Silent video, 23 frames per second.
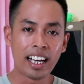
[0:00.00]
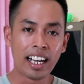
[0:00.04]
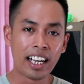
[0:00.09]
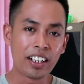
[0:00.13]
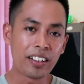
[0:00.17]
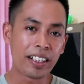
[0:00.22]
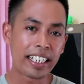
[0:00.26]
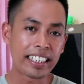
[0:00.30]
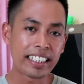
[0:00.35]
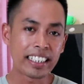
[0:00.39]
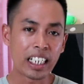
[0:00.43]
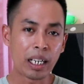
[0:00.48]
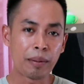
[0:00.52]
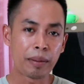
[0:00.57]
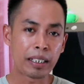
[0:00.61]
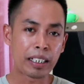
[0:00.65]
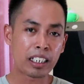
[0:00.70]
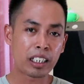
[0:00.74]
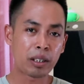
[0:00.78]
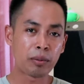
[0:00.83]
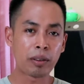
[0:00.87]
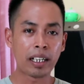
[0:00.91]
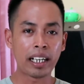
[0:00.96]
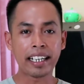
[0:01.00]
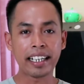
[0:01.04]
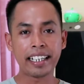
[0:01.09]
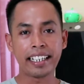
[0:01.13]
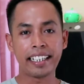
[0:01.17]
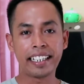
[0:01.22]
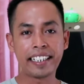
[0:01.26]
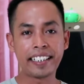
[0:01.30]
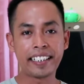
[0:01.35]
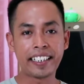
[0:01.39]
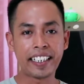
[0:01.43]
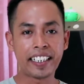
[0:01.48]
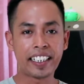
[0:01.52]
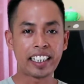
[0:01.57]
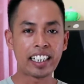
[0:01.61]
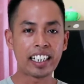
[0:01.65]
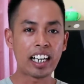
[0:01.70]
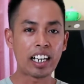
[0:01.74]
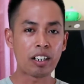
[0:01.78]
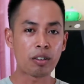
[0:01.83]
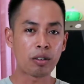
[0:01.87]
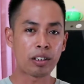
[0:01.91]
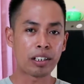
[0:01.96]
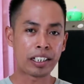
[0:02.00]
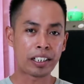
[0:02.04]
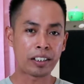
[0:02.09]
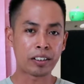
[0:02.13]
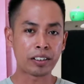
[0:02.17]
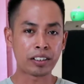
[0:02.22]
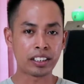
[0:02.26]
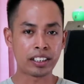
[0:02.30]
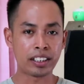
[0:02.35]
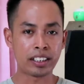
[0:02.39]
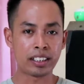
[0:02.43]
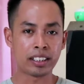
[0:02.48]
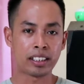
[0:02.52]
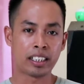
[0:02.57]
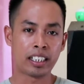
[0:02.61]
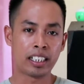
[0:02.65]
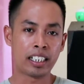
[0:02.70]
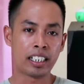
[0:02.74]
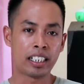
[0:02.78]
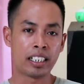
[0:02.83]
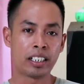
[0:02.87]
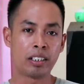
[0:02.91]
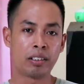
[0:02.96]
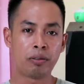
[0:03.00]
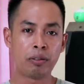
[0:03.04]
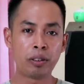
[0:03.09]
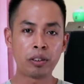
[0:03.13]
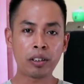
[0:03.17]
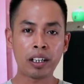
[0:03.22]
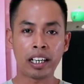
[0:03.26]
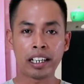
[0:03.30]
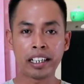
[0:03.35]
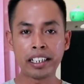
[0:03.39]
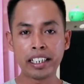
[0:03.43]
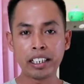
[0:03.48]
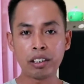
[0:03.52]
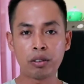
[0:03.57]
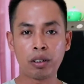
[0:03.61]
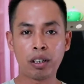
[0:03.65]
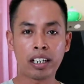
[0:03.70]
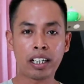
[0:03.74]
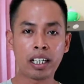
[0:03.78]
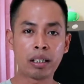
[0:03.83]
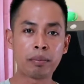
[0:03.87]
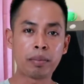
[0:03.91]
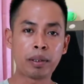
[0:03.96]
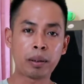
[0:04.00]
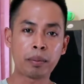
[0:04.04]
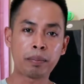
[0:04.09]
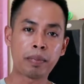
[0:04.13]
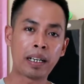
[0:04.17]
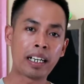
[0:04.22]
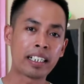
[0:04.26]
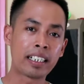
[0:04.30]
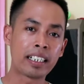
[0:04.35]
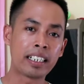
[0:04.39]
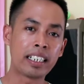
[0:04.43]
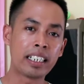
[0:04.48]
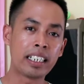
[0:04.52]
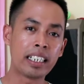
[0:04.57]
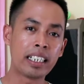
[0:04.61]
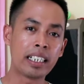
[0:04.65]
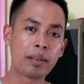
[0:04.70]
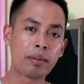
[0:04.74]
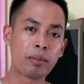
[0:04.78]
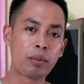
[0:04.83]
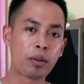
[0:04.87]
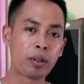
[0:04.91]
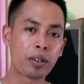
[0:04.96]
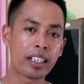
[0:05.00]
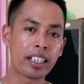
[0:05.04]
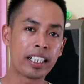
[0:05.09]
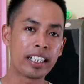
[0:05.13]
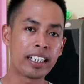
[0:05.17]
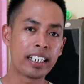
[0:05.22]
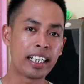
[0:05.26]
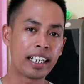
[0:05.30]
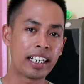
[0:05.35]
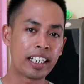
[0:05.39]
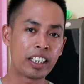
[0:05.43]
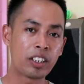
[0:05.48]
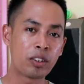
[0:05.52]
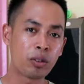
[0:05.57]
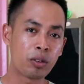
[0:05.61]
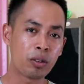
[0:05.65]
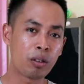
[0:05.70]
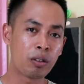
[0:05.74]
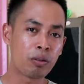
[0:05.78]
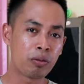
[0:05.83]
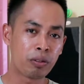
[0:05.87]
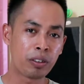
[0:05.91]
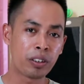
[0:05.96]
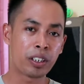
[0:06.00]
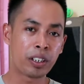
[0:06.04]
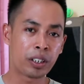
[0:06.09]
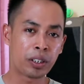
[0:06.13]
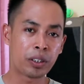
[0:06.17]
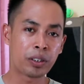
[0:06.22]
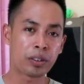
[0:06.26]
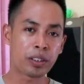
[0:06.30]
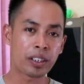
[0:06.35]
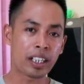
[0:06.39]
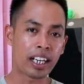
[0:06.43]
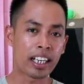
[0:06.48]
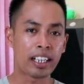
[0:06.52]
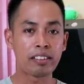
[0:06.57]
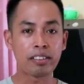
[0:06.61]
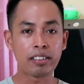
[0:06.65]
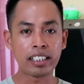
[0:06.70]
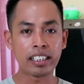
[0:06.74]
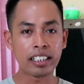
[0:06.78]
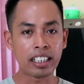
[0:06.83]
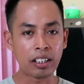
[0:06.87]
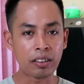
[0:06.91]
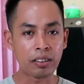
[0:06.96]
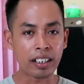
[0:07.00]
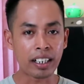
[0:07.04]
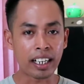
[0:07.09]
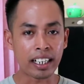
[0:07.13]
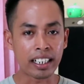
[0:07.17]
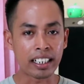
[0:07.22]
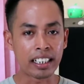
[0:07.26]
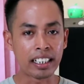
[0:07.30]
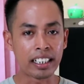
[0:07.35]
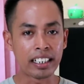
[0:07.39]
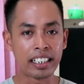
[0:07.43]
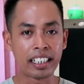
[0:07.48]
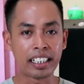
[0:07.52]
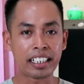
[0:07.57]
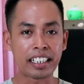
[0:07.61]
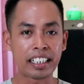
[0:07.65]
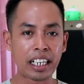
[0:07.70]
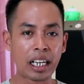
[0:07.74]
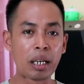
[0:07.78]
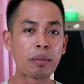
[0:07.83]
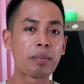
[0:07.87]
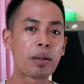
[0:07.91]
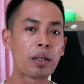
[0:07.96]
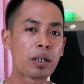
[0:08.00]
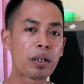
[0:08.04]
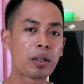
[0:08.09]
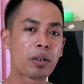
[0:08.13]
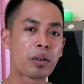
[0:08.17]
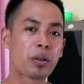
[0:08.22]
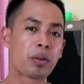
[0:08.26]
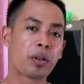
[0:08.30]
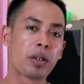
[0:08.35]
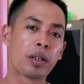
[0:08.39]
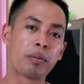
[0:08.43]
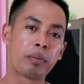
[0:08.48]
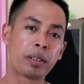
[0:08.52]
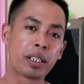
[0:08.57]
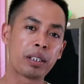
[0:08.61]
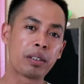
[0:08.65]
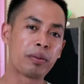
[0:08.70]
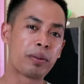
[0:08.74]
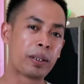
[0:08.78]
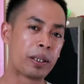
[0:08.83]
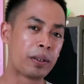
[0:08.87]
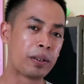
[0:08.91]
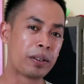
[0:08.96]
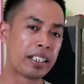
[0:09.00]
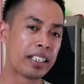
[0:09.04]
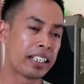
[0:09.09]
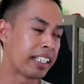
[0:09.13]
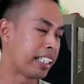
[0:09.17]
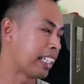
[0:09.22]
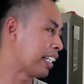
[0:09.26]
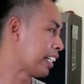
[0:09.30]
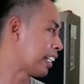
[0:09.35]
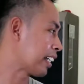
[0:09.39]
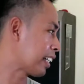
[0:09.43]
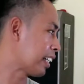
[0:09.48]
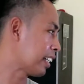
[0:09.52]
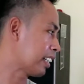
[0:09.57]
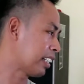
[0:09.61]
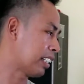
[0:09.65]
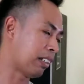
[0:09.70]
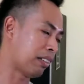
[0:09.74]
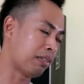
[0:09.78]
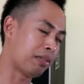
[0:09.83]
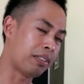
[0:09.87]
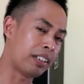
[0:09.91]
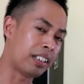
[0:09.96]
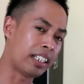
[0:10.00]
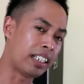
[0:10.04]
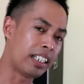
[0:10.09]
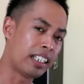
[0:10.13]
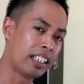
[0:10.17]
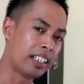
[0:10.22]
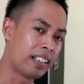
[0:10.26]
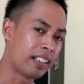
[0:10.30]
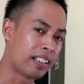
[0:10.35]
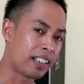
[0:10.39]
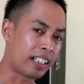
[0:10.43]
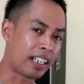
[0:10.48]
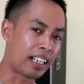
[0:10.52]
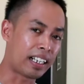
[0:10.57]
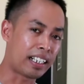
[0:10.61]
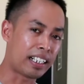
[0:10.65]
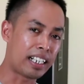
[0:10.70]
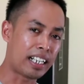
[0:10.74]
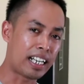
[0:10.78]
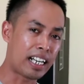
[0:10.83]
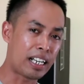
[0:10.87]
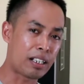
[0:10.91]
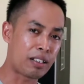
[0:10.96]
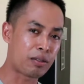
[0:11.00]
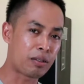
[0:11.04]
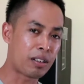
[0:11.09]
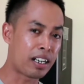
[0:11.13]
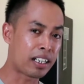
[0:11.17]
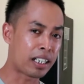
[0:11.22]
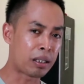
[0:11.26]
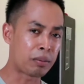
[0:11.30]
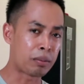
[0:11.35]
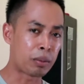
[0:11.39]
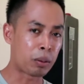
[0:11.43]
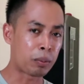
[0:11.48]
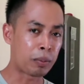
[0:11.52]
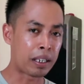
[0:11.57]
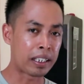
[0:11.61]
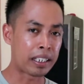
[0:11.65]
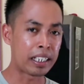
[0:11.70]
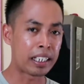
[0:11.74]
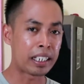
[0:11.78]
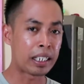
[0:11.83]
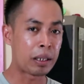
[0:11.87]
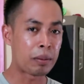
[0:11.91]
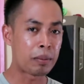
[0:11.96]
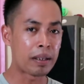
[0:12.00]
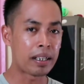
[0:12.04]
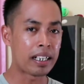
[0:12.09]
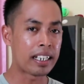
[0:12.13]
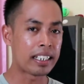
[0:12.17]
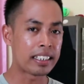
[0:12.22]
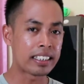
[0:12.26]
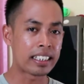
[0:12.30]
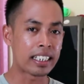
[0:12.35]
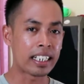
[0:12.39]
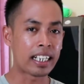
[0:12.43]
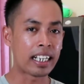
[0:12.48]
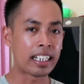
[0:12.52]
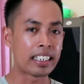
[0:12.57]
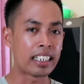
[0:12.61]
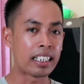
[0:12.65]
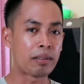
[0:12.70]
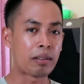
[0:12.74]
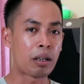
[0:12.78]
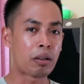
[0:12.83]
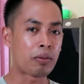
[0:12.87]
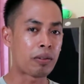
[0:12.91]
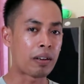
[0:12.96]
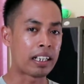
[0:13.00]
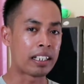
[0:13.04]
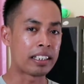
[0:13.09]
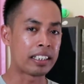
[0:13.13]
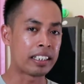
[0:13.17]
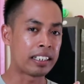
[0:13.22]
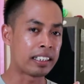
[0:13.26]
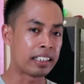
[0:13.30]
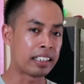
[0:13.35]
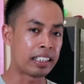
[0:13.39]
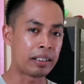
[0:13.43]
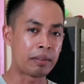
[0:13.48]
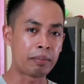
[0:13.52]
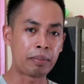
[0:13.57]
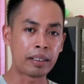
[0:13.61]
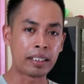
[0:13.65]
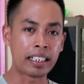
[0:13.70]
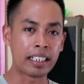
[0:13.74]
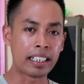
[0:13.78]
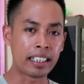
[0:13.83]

Halo guys, selamat ketemu lagi di channel Arul Nekos. Di video kali ini gue akan berbagi mungkin dari judul video kalian udah tahu kan dan kenapa gue bikin videonya di deket TV karena gue akan berbagi gimana caranya manfaatin TV